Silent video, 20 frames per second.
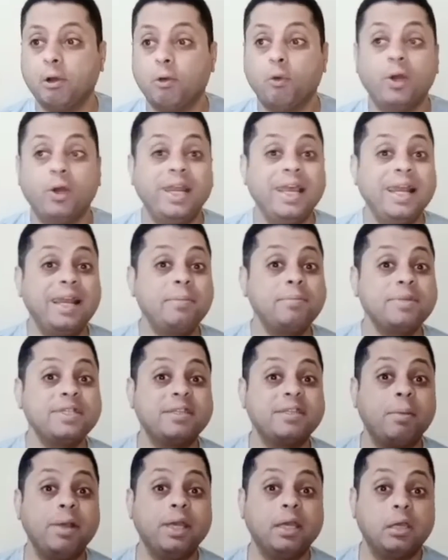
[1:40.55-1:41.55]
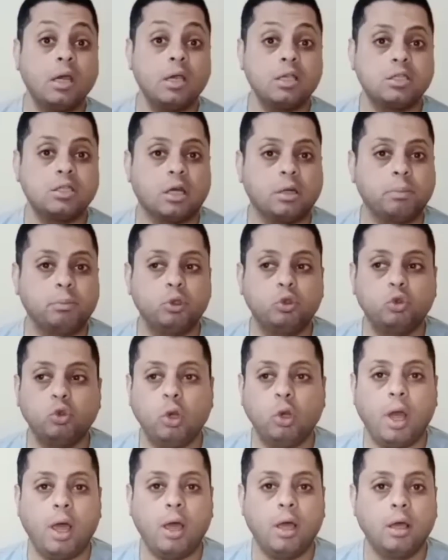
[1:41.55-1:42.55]
وليه لما الزمالك يخسر
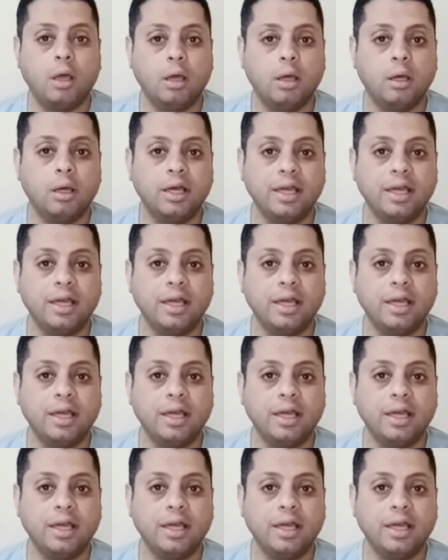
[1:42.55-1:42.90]
بطوله